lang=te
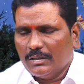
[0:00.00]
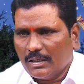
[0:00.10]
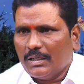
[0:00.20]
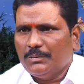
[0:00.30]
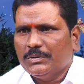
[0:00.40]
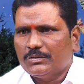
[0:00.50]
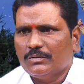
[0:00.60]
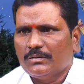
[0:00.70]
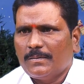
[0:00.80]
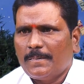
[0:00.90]
నాకు కల్పించు
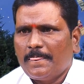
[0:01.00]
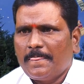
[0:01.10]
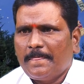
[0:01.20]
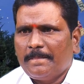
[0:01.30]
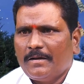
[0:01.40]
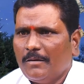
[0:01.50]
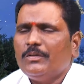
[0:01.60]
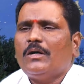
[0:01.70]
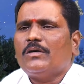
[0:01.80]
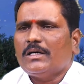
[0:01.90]

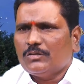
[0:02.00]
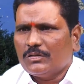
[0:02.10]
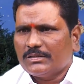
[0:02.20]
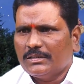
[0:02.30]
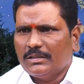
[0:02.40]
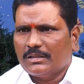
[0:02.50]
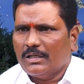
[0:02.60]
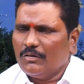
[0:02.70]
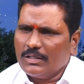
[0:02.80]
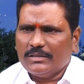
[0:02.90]
అప్పుడు అవకాశాలు వస్తుందండి
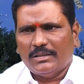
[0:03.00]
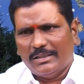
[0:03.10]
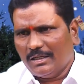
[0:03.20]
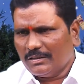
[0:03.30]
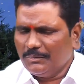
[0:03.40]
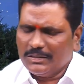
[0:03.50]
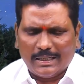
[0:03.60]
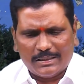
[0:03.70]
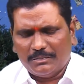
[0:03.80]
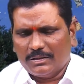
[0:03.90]
అవకాశాలు ఏ ఆటోమేటిక్
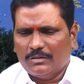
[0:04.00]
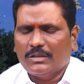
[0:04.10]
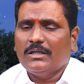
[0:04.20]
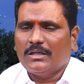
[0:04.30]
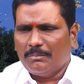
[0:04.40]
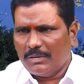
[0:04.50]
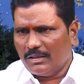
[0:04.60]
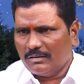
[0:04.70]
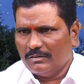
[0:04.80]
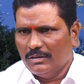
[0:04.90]
ఆటోమేటిక్ నిన్నే
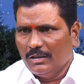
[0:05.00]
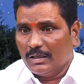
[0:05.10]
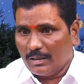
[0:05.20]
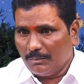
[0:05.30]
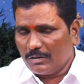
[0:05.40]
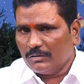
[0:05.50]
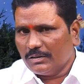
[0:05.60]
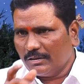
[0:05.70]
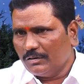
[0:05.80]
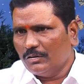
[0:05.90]
నమ్మనాను
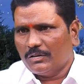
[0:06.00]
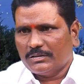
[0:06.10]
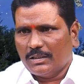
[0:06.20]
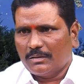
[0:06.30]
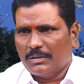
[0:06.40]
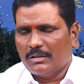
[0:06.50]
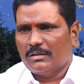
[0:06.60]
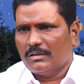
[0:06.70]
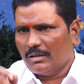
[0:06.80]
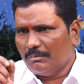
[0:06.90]
నమ్మకంతో యూనివర్స్ని
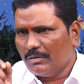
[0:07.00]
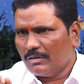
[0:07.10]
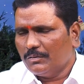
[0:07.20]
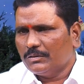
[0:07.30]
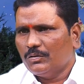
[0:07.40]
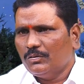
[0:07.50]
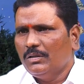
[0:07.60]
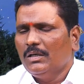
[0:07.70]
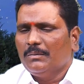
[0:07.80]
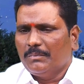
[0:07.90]
అడగమన్నాను నమ్మకంతో
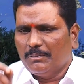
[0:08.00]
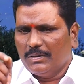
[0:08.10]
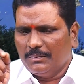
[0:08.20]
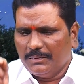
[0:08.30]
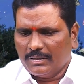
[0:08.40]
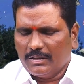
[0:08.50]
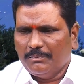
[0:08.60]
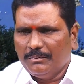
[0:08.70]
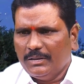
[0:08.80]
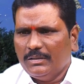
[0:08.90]
మిమ్మల్ని మీరు
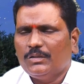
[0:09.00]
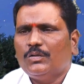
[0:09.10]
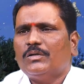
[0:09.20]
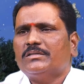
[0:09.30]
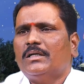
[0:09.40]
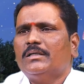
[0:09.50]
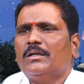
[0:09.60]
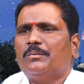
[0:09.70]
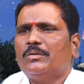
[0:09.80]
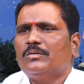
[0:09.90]
నమ్మి యూనివర్స్ని
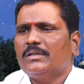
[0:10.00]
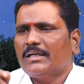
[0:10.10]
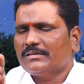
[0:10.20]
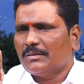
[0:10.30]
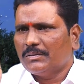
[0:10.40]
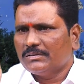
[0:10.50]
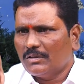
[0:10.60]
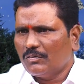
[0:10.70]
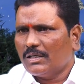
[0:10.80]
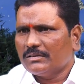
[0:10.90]
అడిగినప్పుడు దానికి సంబంధించిన
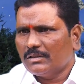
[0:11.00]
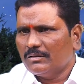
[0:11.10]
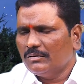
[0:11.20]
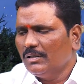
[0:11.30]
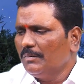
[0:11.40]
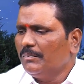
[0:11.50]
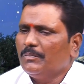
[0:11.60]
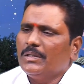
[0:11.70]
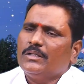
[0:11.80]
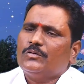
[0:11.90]
అవకాశాలు
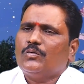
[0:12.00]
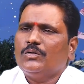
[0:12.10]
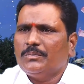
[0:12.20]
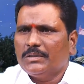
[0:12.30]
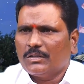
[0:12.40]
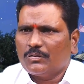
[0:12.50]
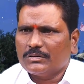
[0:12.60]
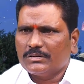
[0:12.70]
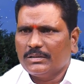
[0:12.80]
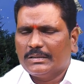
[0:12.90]
మిమ్మల్ని ఎత్తుక్కుంటూ మీ దగ్గరికి
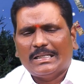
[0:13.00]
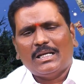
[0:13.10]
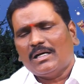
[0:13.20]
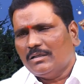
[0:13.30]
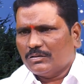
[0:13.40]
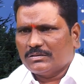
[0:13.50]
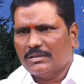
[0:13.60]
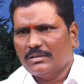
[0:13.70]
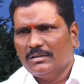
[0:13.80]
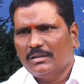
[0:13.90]
వస్తుంది ఎలాగైనా
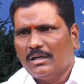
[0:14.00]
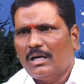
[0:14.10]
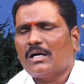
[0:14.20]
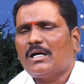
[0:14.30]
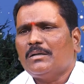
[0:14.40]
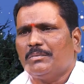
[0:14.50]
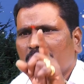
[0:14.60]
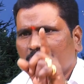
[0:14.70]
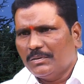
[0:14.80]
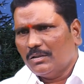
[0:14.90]
వస్తుంది ఆ
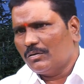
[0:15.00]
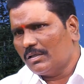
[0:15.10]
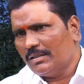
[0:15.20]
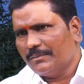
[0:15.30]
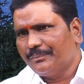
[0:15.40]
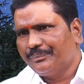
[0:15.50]
కాన్ఫిడెన్స్ మీలో ఉండాలి